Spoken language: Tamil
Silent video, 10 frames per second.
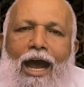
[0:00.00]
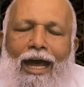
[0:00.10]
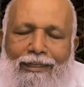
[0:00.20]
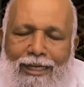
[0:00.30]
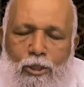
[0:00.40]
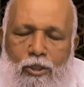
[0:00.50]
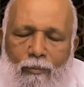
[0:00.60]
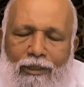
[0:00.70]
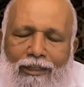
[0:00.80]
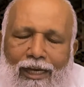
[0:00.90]
அதே
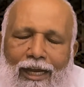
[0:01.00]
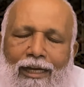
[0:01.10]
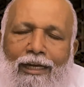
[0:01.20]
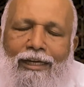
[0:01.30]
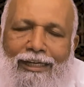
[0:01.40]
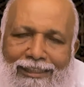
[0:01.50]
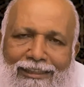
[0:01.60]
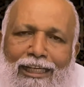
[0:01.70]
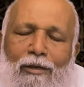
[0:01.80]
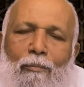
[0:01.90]
சமயத்தில்
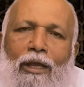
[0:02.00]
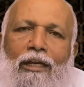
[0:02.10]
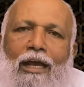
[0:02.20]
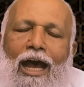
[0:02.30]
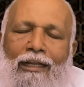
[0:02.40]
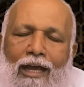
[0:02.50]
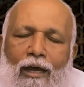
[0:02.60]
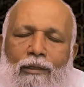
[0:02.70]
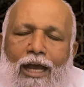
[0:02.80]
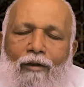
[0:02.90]
டிசர்மென்ட்
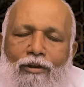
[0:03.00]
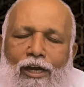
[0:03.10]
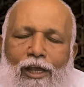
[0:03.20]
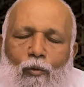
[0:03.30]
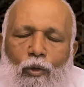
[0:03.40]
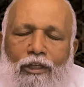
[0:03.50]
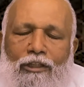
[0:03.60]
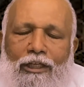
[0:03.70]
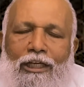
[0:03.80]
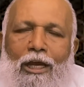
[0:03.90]
அதாவது அவர்களை
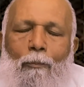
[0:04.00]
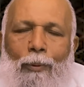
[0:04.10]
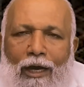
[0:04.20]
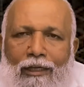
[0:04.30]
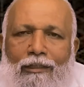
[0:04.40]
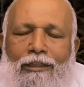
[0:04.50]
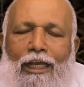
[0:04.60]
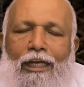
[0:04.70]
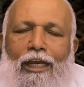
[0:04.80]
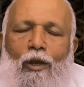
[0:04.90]
குறித்து
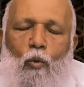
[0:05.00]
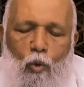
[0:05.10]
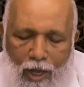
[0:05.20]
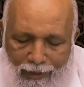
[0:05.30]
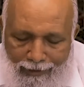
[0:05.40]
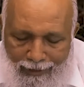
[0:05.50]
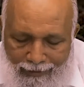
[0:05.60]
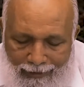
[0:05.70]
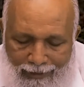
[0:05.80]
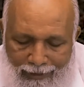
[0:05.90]
பகுத்தறியக்கூடாது
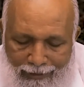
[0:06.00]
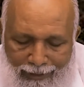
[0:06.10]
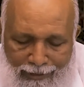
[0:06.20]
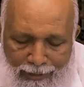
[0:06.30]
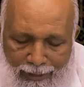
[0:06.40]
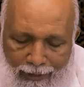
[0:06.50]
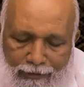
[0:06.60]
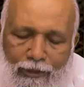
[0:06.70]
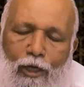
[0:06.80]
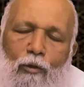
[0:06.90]
என்று எந்த
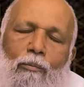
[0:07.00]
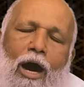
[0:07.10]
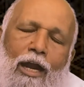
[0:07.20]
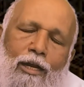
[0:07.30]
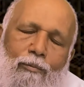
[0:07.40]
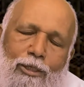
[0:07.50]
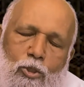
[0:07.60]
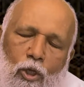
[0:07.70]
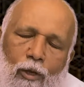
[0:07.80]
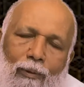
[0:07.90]
இடத்திலும் ஆண்டவர்
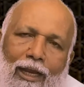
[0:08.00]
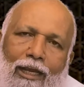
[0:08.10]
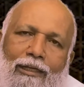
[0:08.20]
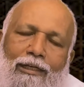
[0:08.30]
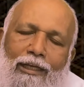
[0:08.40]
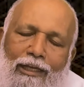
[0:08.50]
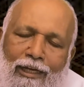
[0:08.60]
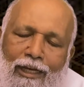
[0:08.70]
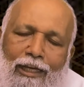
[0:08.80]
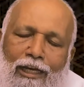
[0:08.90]
சொல்லவில்லை
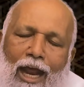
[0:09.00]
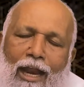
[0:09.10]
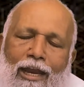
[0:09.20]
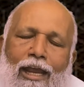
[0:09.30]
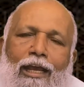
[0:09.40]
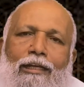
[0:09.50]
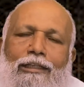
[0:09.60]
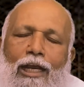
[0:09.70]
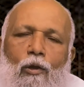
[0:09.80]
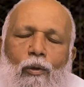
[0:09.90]
இன்றைக்கு அநேக
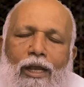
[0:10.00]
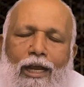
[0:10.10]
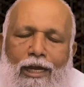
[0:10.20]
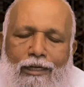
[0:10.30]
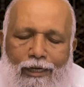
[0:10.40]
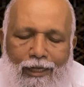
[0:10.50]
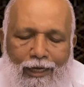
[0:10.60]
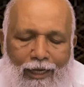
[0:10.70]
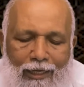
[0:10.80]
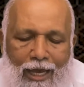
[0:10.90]
தங்களுடைய
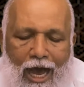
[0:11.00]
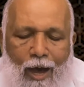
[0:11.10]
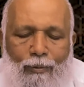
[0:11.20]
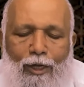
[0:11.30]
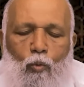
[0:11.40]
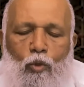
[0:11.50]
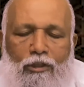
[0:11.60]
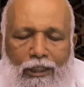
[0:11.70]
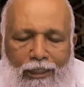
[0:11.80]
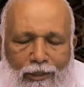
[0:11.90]
கண்களிலே அவர்கள்
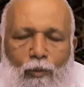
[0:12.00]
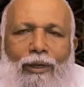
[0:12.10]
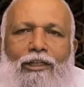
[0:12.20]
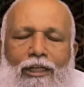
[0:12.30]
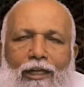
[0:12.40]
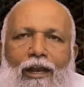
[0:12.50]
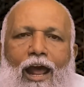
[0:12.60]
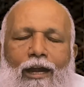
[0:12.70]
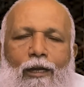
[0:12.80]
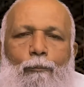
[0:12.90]
உத்தரத்தை
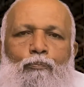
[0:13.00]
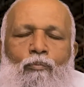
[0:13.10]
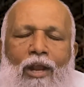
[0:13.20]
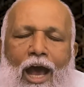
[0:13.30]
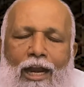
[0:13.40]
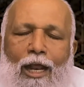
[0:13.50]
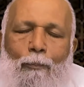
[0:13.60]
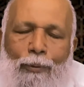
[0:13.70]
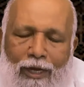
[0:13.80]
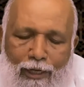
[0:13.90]
வைத்திருக்கிறார்கள் ஆனால்
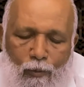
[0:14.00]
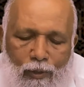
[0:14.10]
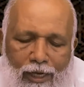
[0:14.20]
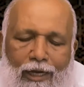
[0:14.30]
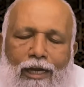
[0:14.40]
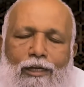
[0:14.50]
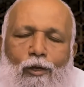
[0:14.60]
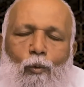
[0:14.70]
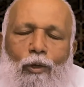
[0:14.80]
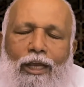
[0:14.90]
பிறருடைய
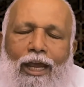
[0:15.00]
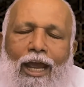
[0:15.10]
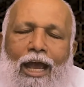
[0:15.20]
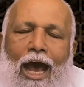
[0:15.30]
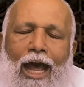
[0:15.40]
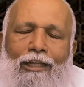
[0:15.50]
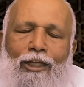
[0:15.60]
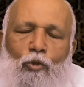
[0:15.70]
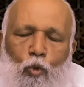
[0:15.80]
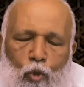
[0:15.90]
கண்களுடைய
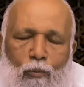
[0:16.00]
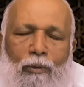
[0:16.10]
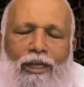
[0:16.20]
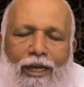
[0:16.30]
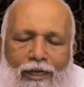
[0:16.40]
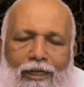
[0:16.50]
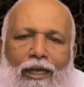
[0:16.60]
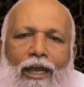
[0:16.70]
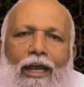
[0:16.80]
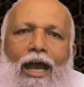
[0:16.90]
அந்த துரும்பை எடுக்க
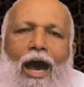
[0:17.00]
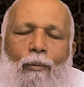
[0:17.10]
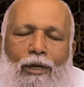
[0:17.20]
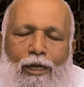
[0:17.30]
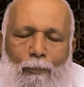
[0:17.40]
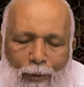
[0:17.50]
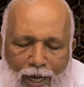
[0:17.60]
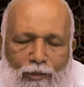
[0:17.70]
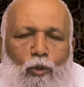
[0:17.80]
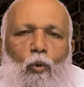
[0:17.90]
அவர்கள்
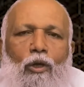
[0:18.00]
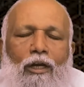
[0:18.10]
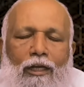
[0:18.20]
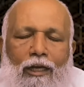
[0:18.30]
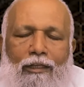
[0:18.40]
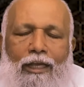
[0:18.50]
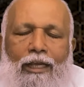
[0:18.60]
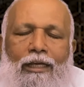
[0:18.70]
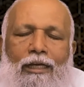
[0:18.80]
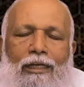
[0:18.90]
பார்த்து கொண்டிருக்கிறதை
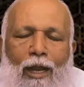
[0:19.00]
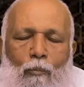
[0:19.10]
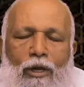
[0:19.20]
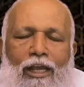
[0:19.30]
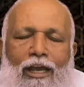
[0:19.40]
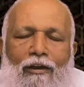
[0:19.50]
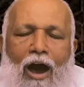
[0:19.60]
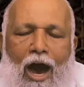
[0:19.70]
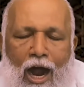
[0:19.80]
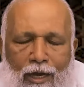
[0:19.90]
நம்முடைய
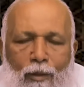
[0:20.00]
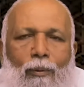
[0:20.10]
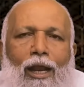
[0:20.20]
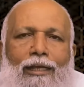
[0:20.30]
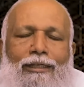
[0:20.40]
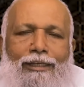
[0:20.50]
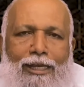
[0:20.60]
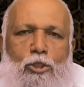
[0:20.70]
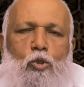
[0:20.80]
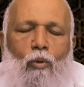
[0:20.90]
ஆண்டவராகிய
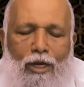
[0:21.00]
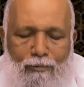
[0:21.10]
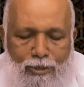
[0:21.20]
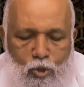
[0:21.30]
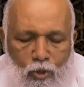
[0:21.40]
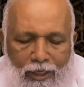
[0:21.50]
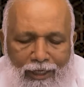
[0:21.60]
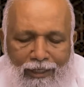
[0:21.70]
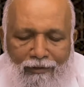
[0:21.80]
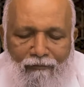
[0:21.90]
இயேசுவானவர் சொன்ன
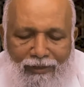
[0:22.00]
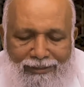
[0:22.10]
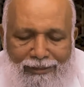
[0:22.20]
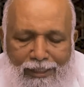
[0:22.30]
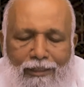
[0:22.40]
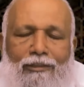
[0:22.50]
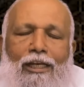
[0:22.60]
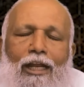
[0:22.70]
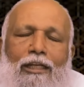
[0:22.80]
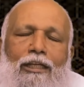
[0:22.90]

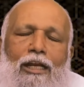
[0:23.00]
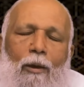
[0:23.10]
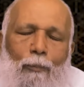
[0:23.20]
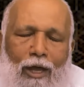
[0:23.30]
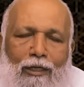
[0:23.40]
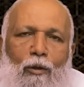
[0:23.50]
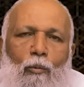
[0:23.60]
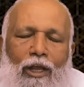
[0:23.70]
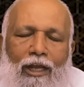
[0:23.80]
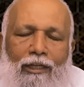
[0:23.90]
வசனத்திலிருந்து நான் பார்க்க
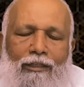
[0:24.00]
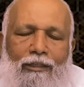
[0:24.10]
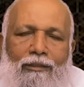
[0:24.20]
முடிகிறது